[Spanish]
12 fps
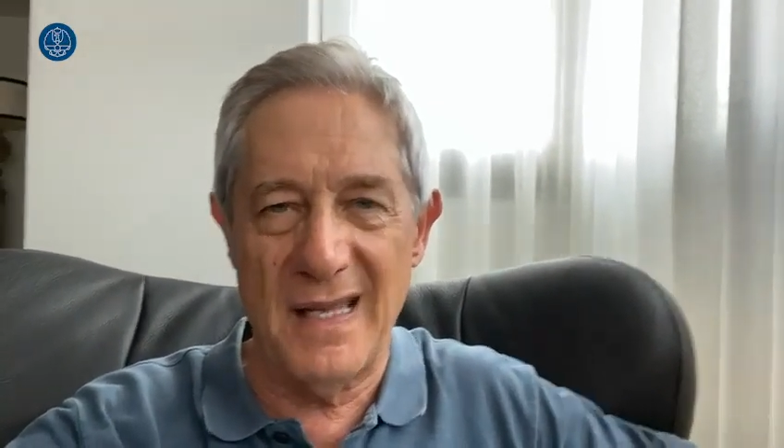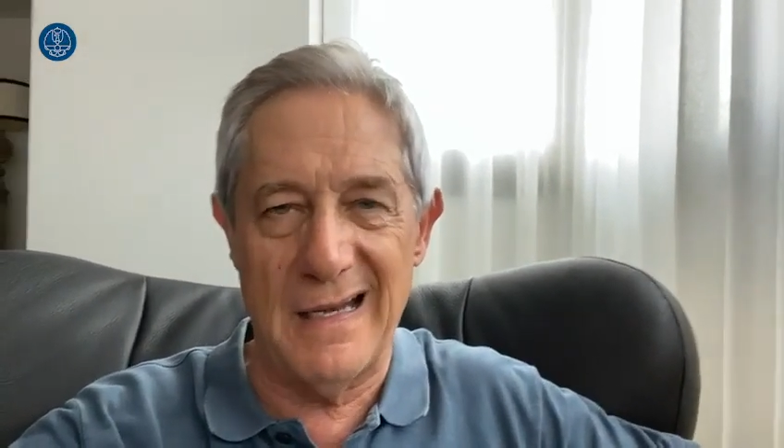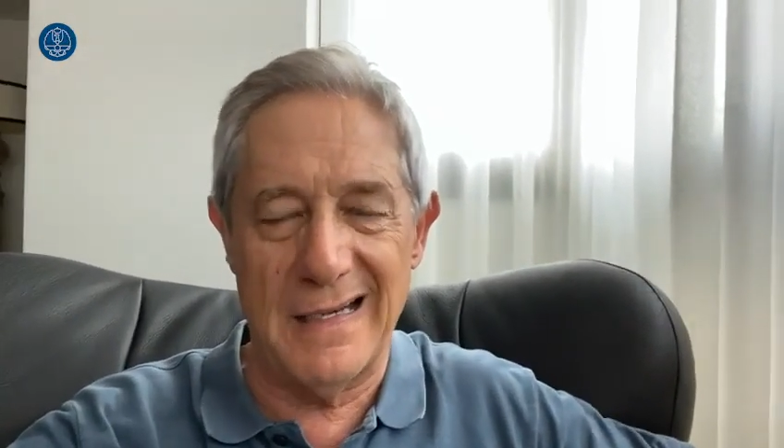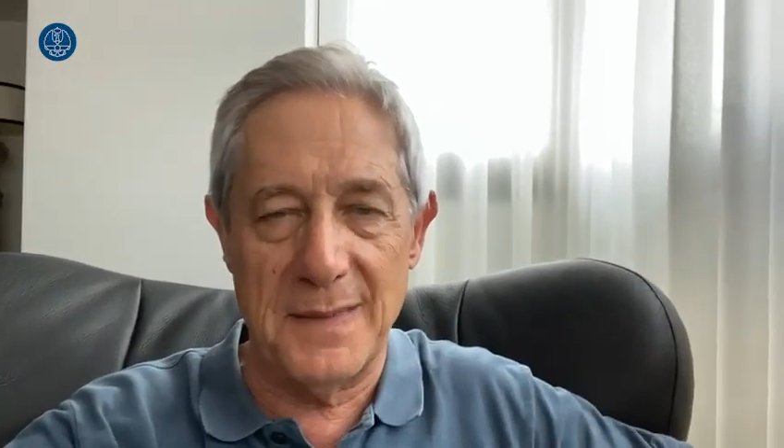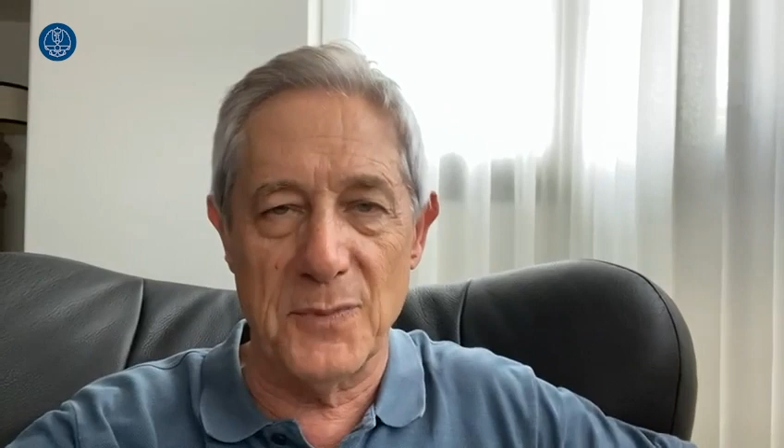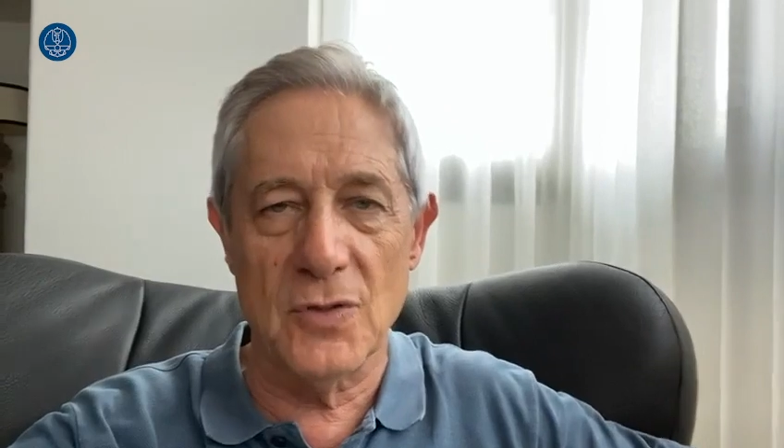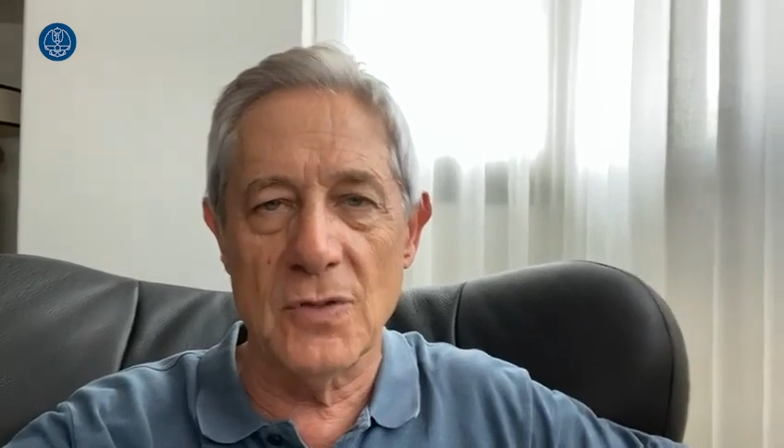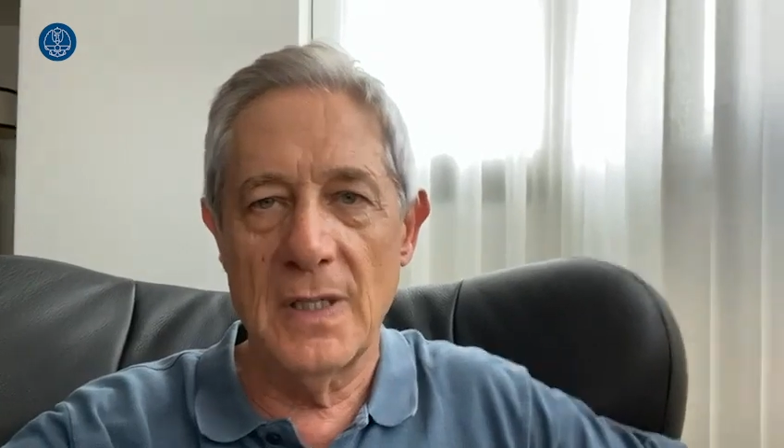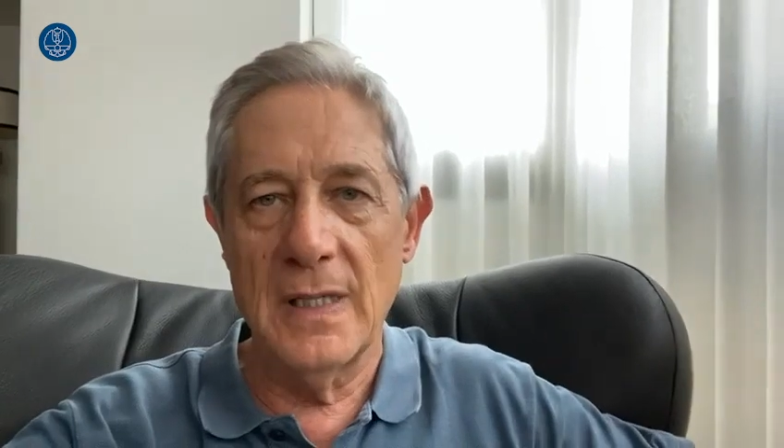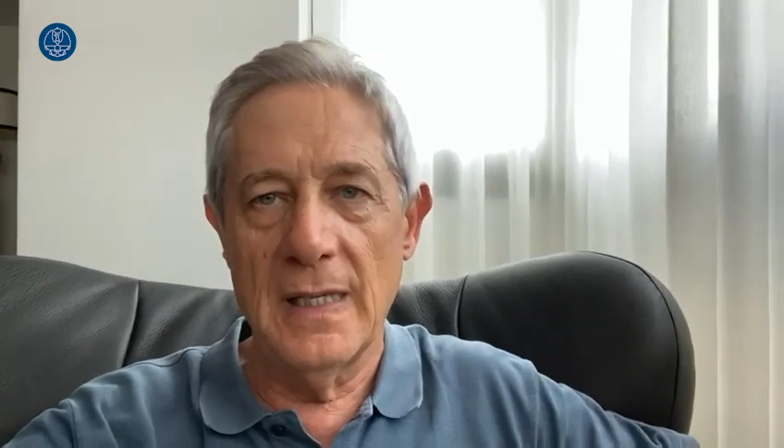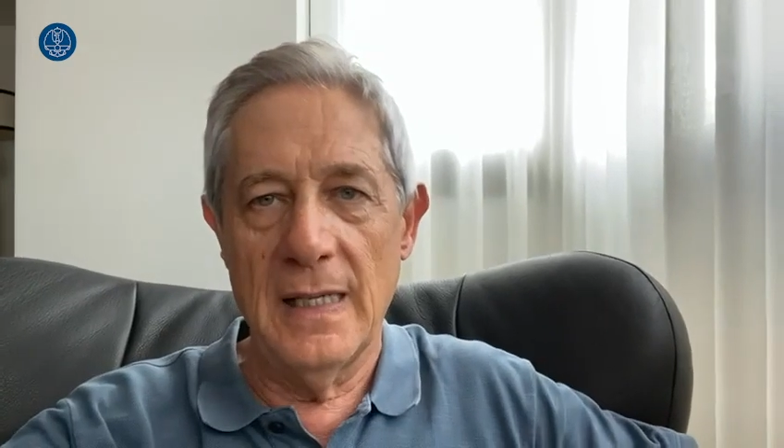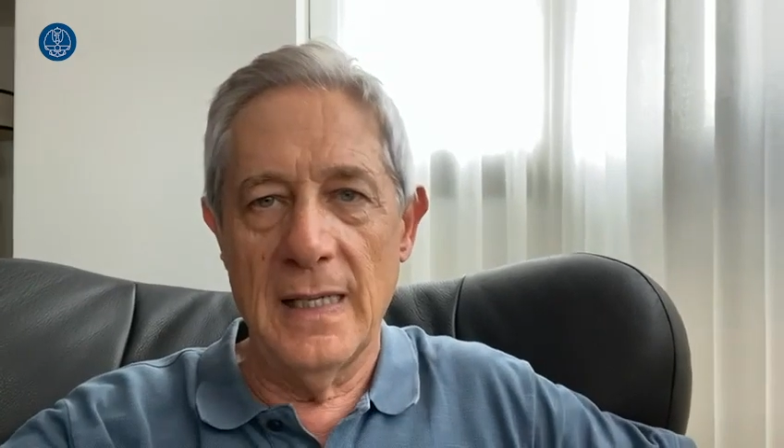y el ánimo,
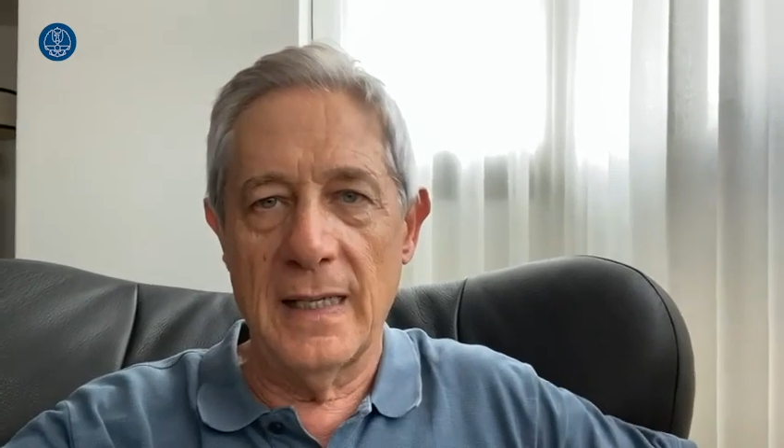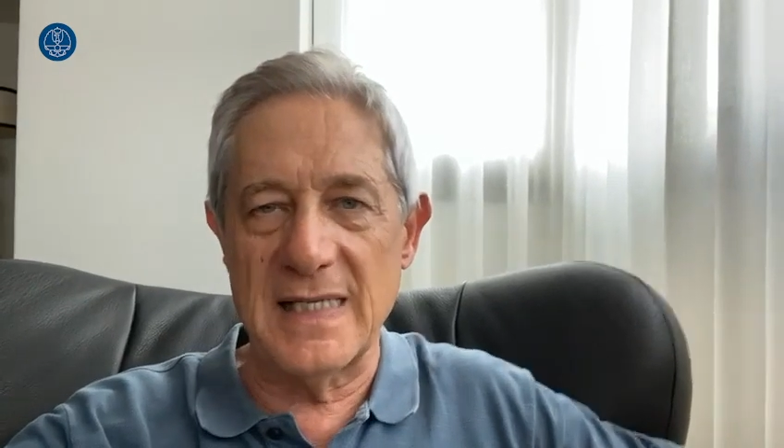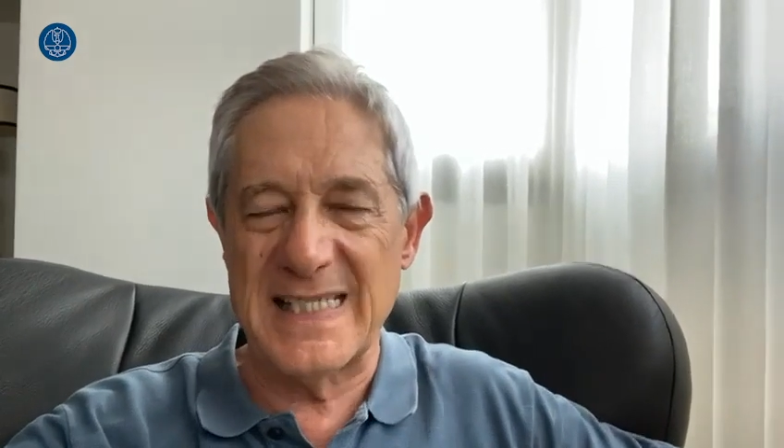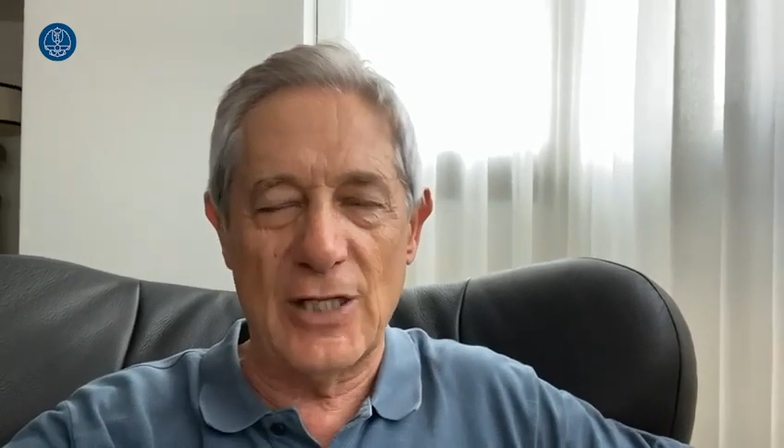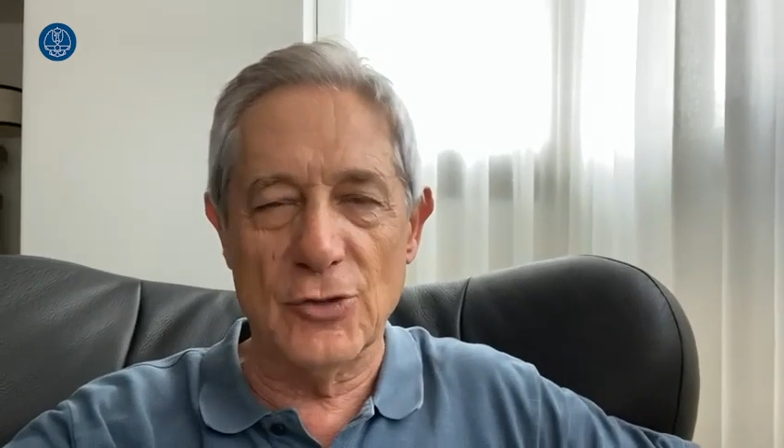que sé